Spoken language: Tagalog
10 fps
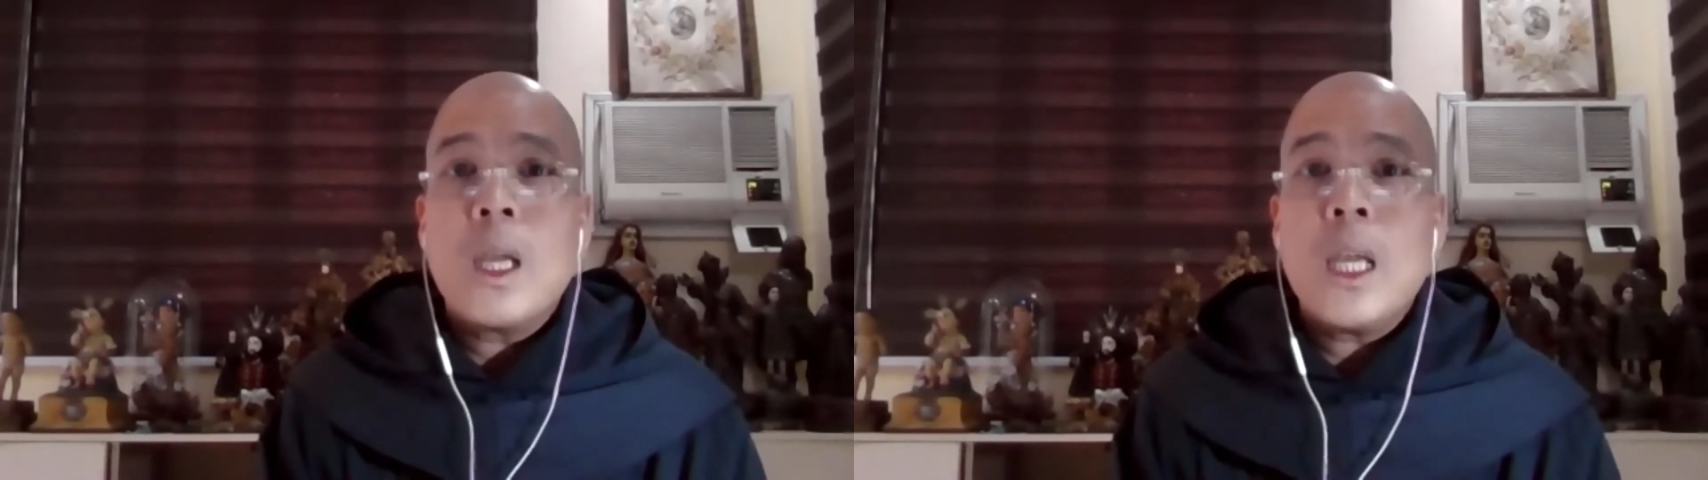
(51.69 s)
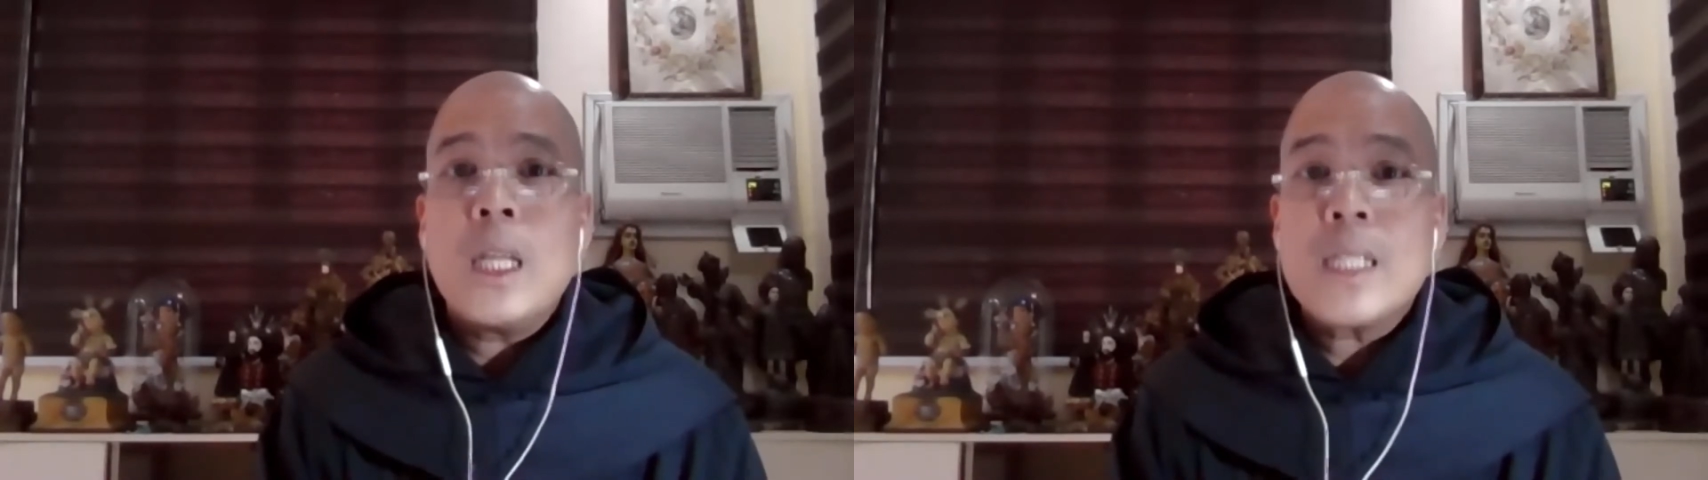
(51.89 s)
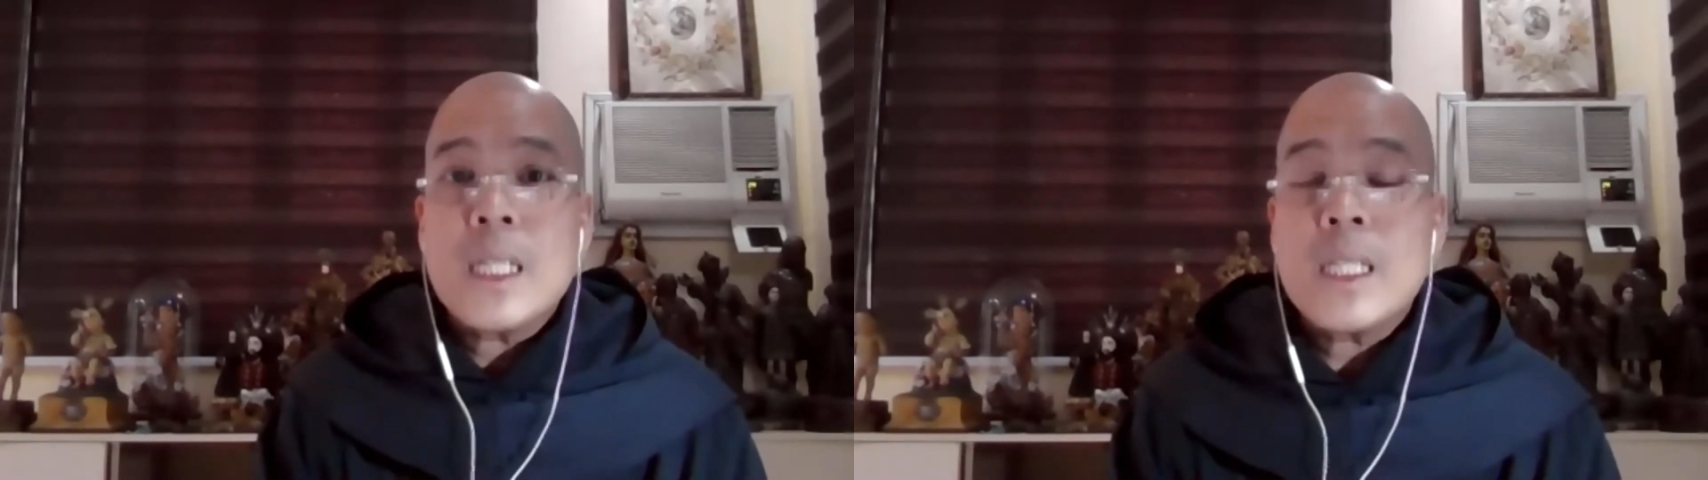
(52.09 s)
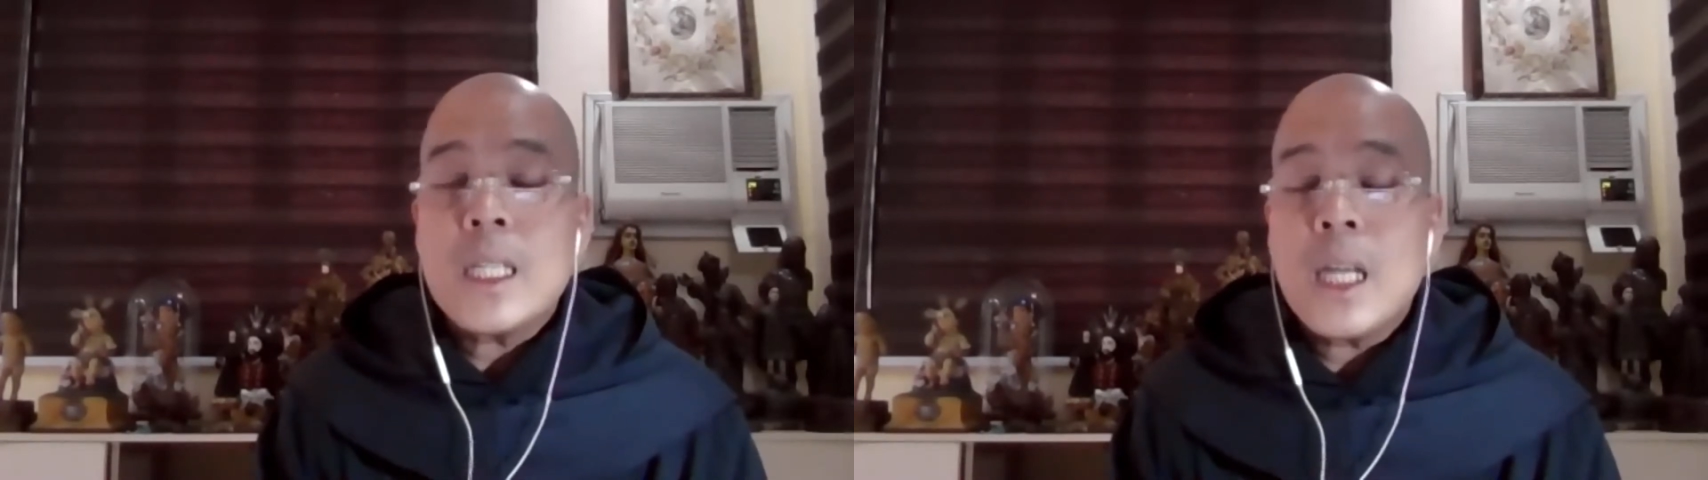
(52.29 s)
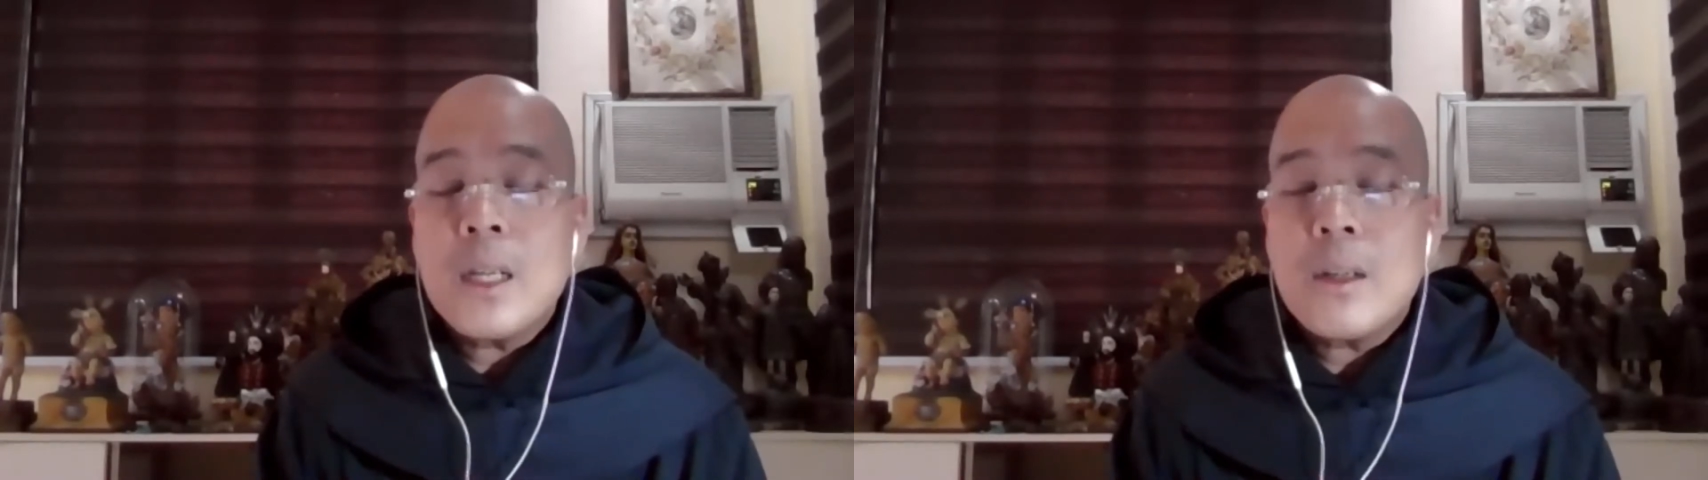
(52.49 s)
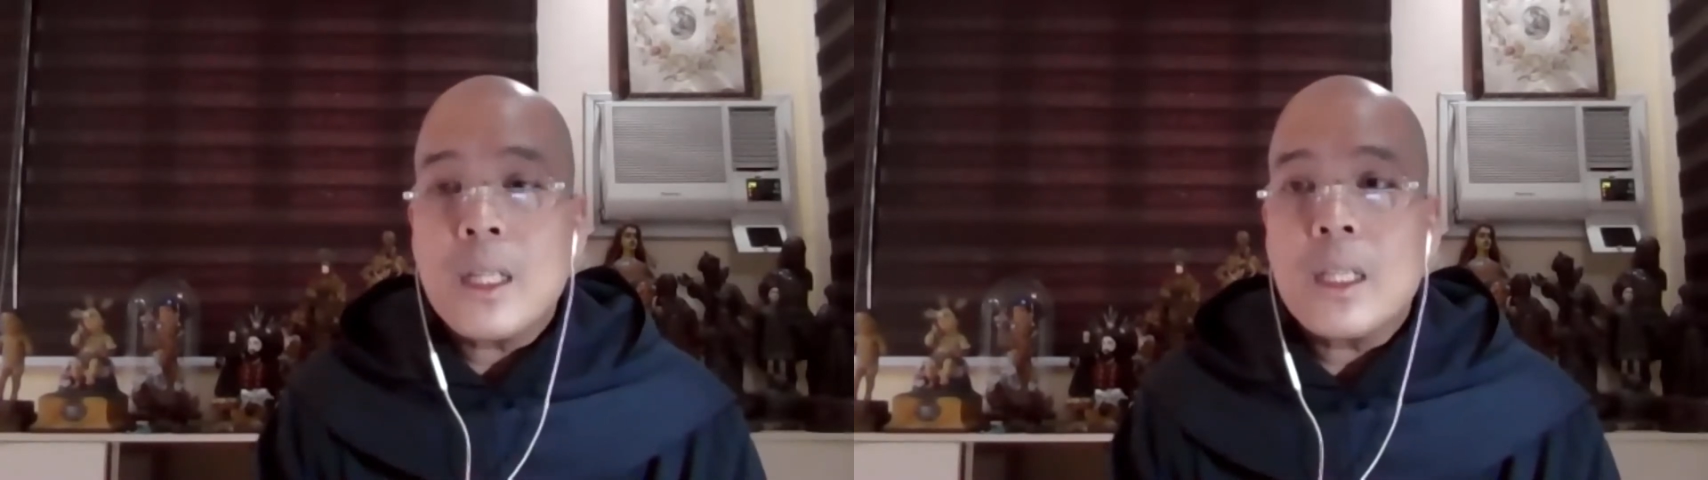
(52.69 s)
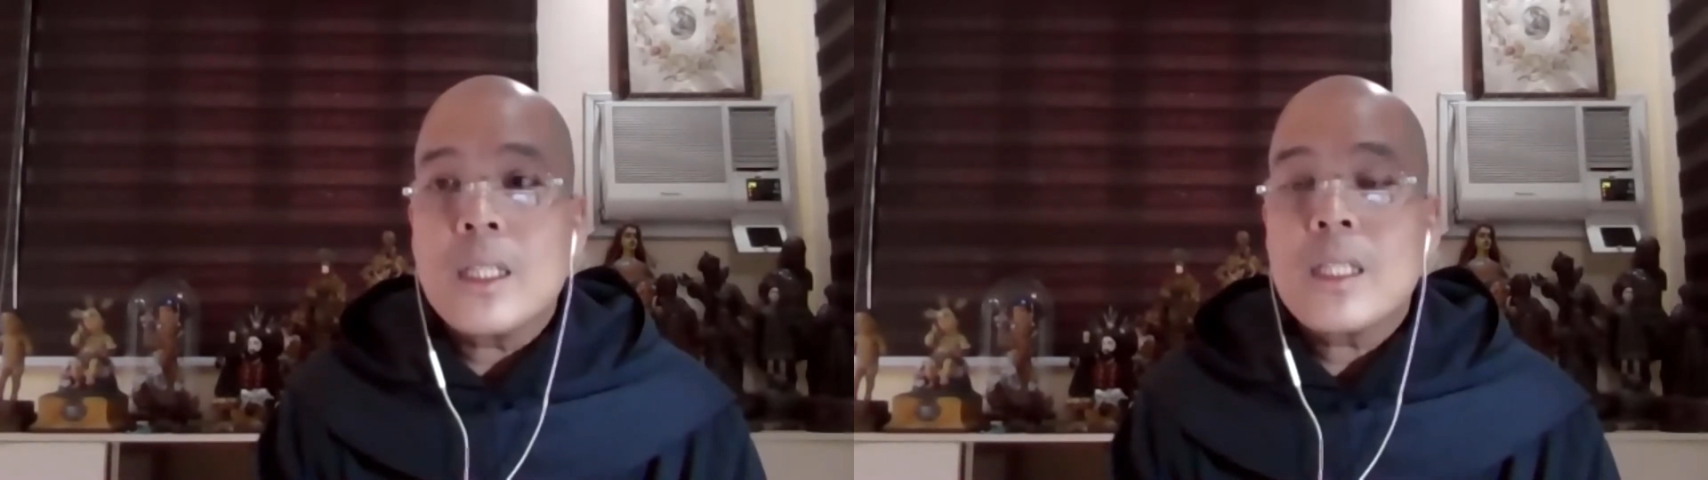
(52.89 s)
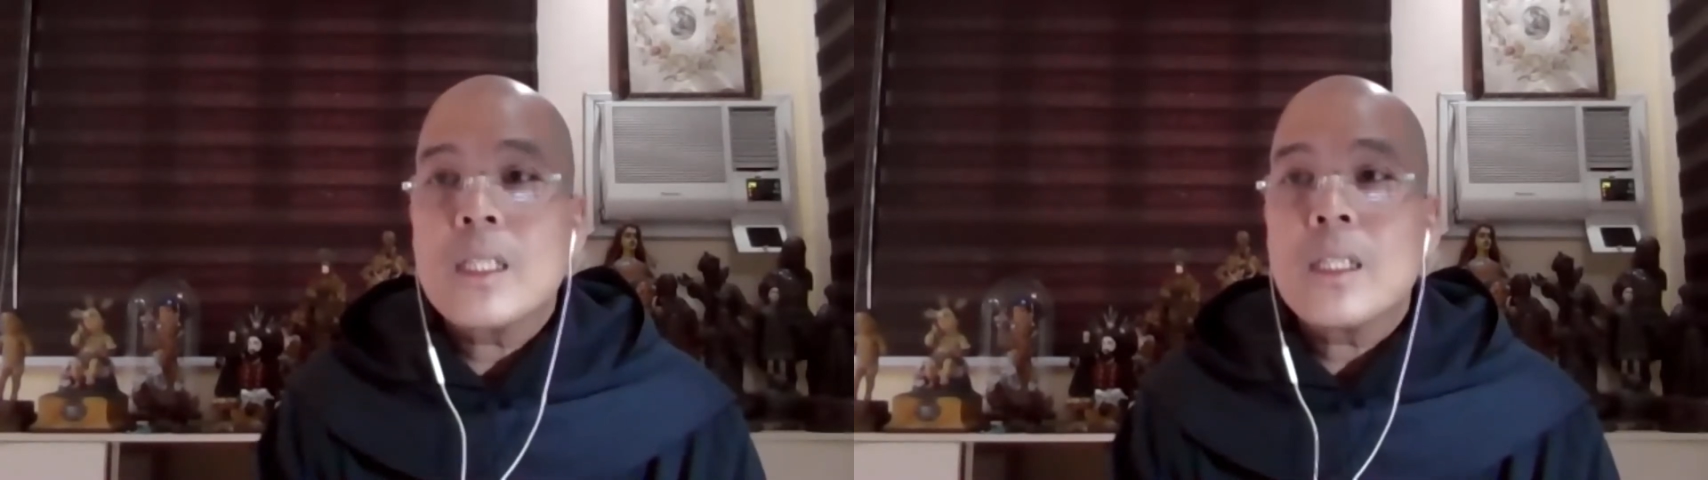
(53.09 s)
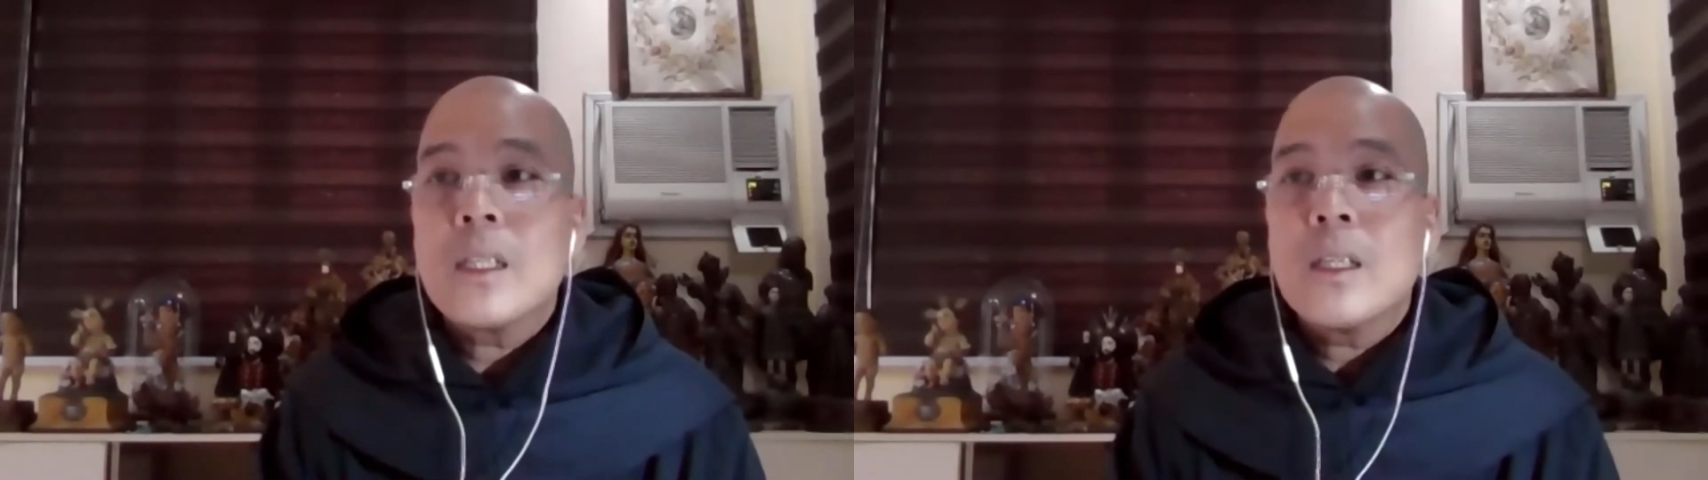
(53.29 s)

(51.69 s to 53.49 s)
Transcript: in 1600s